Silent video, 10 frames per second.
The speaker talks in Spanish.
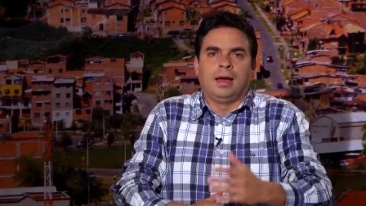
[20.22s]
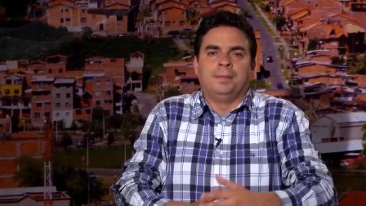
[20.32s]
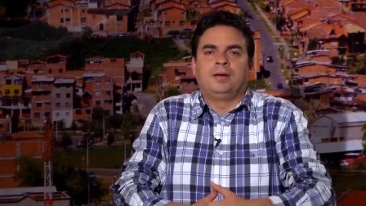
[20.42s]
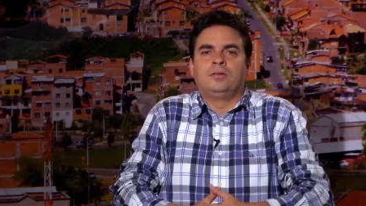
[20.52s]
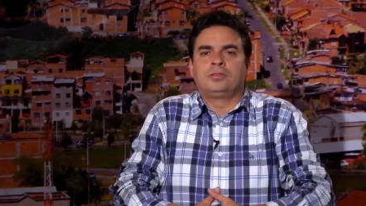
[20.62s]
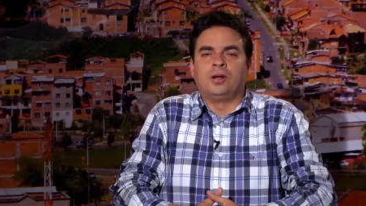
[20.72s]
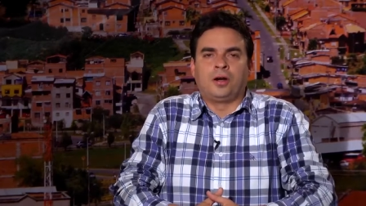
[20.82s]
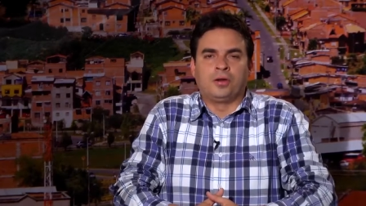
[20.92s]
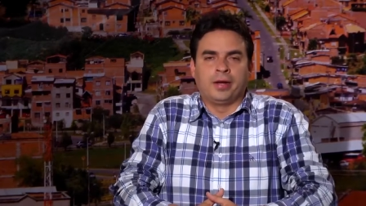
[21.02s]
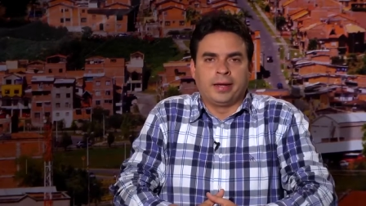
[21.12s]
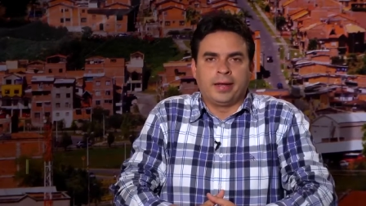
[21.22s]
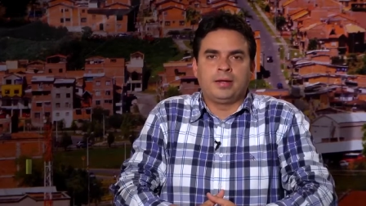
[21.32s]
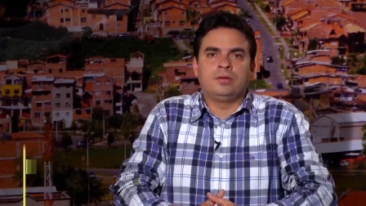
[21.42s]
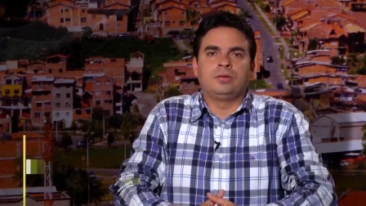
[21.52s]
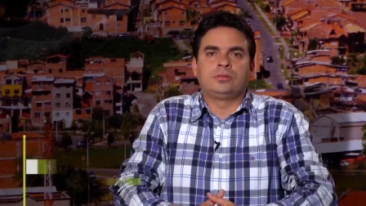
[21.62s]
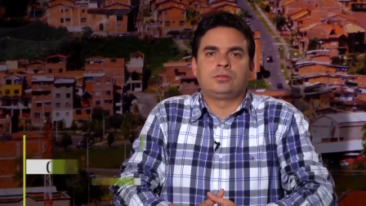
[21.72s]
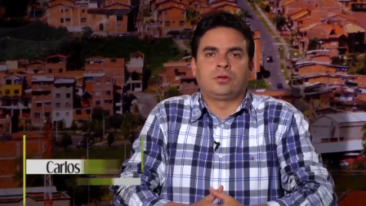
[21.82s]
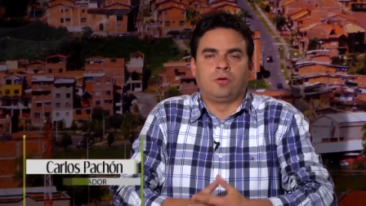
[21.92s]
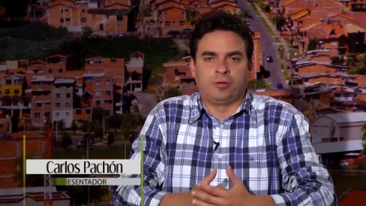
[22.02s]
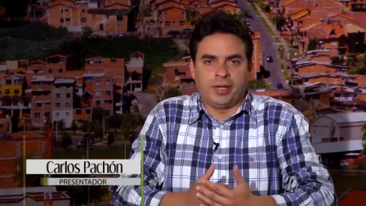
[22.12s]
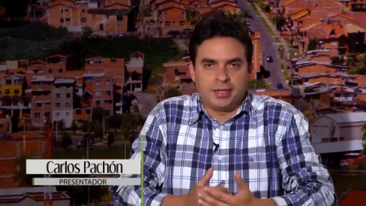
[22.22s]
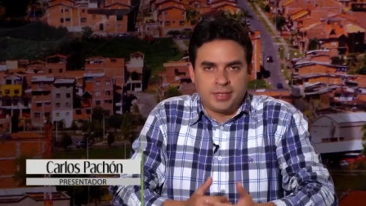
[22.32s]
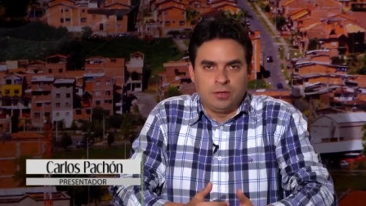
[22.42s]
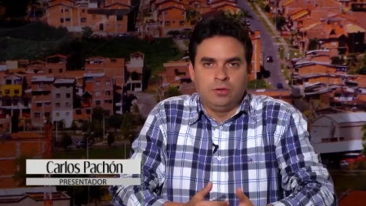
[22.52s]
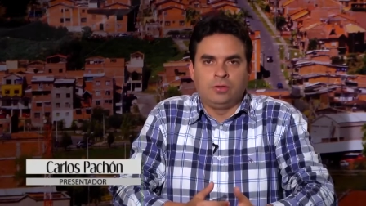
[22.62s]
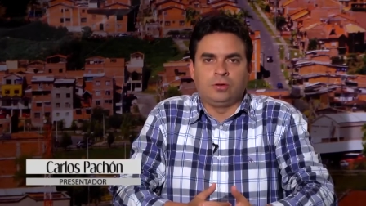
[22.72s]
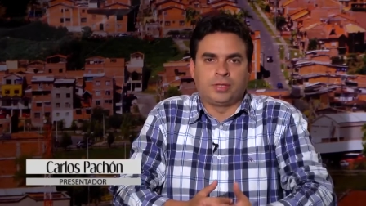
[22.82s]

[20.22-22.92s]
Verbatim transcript: Amigos rionegreros, cordial saludo.